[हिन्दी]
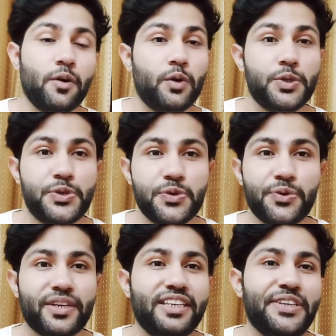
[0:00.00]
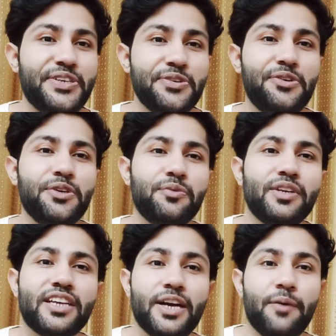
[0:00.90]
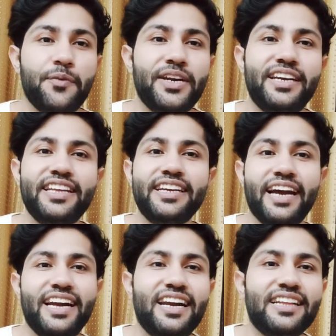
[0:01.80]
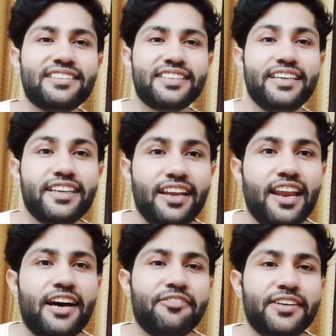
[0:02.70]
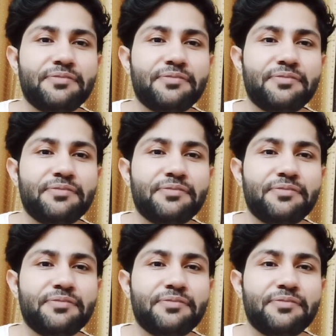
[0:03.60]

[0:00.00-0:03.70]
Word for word: और जो कि यूट्यूब की कम्युनिटी गाइडलाइंस के खिलाफ है